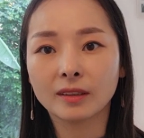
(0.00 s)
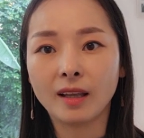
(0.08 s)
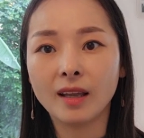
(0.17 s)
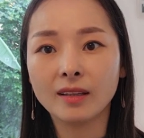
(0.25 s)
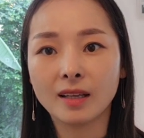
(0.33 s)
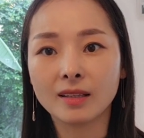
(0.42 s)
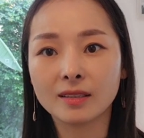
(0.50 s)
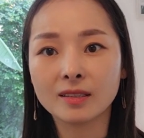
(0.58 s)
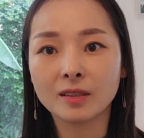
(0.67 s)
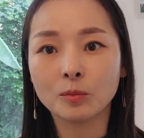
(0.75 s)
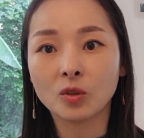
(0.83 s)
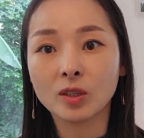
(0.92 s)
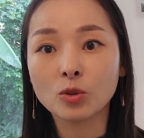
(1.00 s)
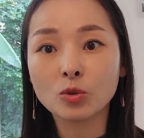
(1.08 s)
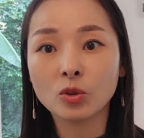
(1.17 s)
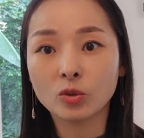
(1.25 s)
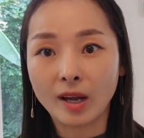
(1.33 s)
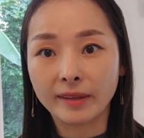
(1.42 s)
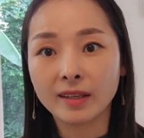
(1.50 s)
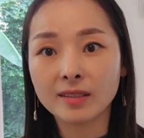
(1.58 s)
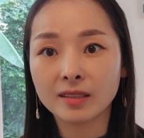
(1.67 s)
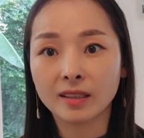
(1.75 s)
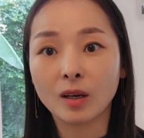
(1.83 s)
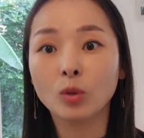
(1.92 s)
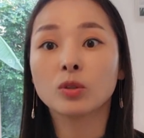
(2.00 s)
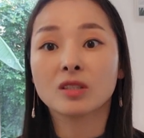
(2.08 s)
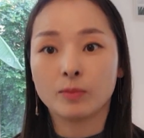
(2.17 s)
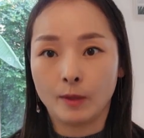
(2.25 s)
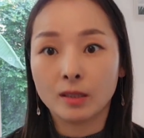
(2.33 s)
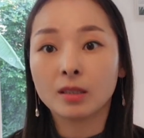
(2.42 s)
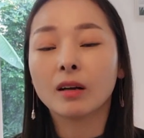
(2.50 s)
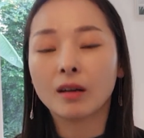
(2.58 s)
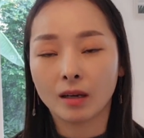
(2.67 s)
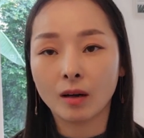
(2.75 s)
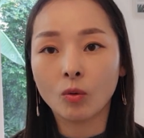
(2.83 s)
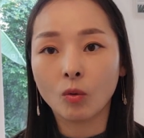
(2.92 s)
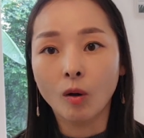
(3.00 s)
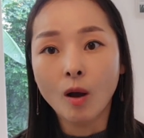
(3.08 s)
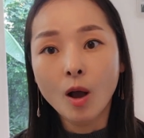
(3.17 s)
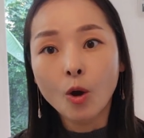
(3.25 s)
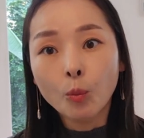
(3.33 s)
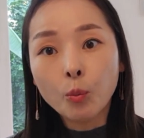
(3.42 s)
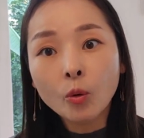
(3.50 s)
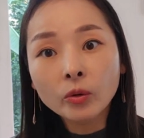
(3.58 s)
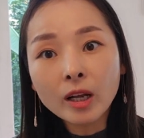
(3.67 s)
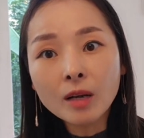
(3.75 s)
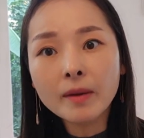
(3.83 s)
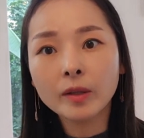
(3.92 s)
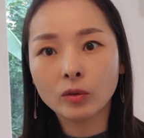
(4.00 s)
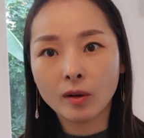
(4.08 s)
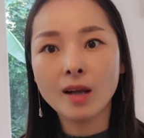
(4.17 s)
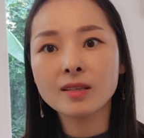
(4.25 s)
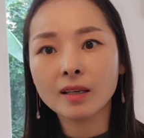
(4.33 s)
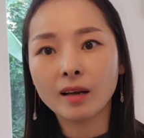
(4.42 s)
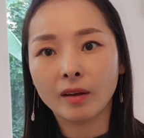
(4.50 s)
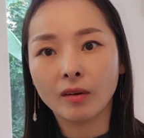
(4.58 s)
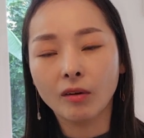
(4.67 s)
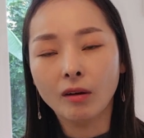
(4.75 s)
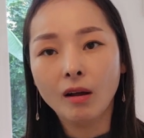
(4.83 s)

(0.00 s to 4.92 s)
애 낳은 지뭐 일주일도 안 됐으니까 어서 집에 들어가라고 보낼만도 하잖아요.